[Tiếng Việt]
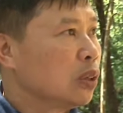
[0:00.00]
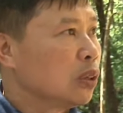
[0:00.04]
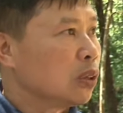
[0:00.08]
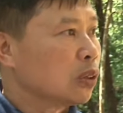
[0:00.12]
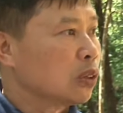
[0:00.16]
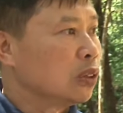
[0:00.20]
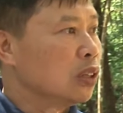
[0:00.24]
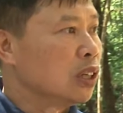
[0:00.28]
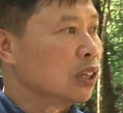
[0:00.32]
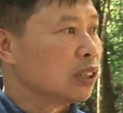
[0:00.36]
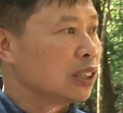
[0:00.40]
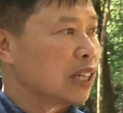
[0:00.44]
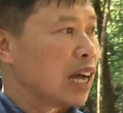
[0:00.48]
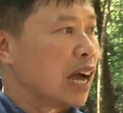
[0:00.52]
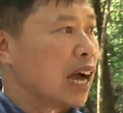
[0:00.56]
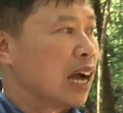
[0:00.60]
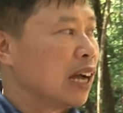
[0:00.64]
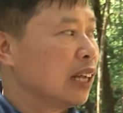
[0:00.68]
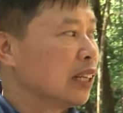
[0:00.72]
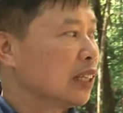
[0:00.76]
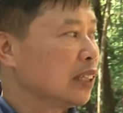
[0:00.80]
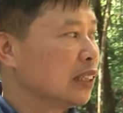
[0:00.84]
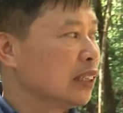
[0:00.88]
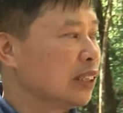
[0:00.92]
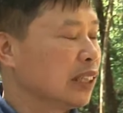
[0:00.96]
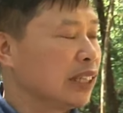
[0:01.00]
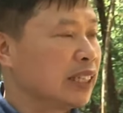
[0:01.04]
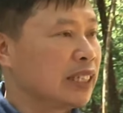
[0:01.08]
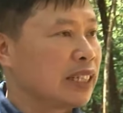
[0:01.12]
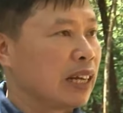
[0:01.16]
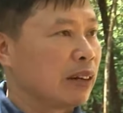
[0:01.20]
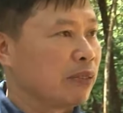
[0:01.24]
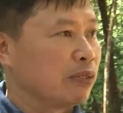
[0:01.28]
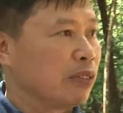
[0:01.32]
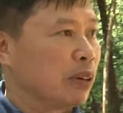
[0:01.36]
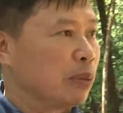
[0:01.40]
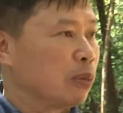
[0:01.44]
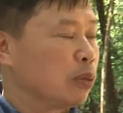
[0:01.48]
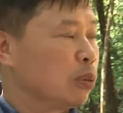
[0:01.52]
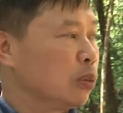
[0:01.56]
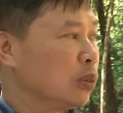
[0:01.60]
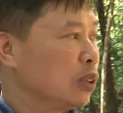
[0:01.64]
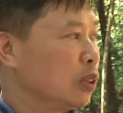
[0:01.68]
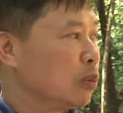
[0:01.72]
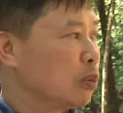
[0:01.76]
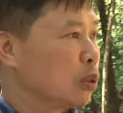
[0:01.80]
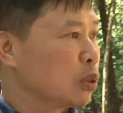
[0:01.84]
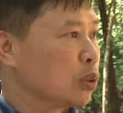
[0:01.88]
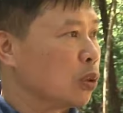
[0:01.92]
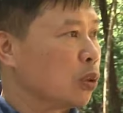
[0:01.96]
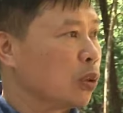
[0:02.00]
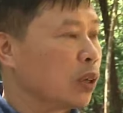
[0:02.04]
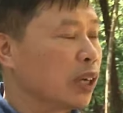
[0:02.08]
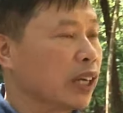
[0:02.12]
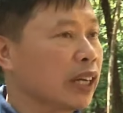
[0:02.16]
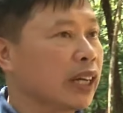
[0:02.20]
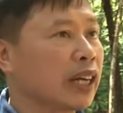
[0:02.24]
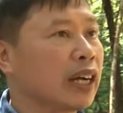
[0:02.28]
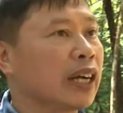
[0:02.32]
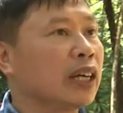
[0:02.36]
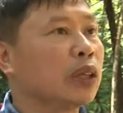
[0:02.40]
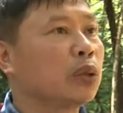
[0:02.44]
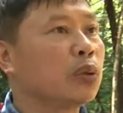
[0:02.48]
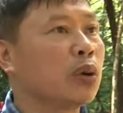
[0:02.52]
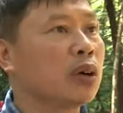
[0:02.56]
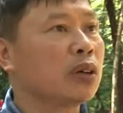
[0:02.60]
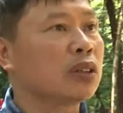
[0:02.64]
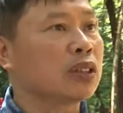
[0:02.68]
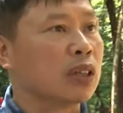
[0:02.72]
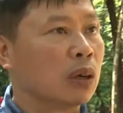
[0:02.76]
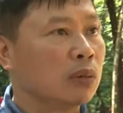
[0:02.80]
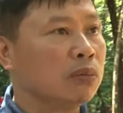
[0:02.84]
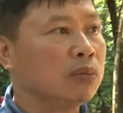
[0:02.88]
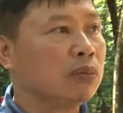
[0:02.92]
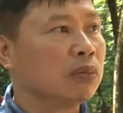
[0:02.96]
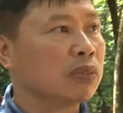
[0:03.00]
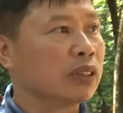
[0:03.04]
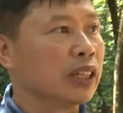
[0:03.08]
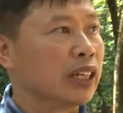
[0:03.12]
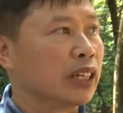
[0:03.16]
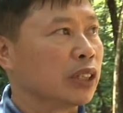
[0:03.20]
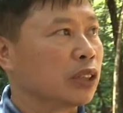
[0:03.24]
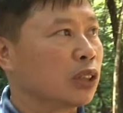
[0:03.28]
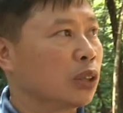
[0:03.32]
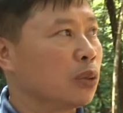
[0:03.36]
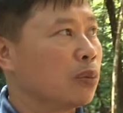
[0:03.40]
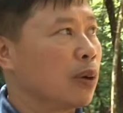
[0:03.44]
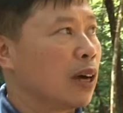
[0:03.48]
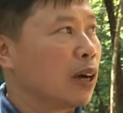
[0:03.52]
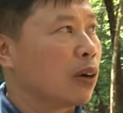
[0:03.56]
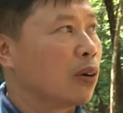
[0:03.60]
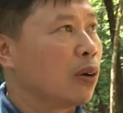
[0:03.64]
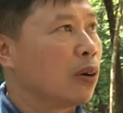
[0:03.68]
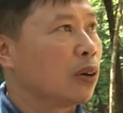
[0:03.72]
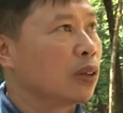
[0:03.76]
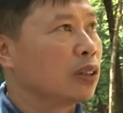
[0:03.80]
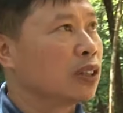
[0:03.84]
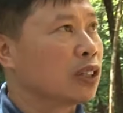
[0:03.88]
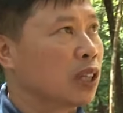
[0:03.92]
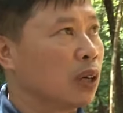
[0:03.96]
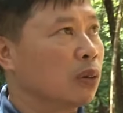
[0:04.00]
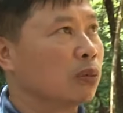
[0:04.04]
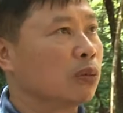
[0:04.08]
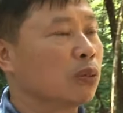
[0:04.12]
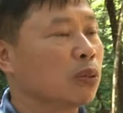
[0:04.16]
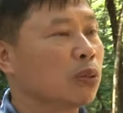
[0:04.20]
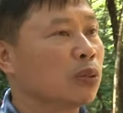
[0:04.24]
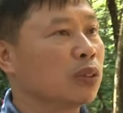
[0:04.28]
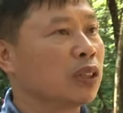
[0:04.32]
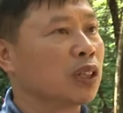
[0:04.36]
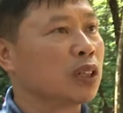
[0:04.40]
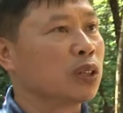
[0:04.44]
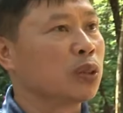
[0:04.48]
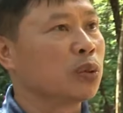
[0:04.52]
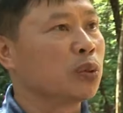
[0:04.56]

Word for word: đưa ra những cái sản phẩm cũng như một số cái cây thuốc giống để cho bà con trồng cũng như là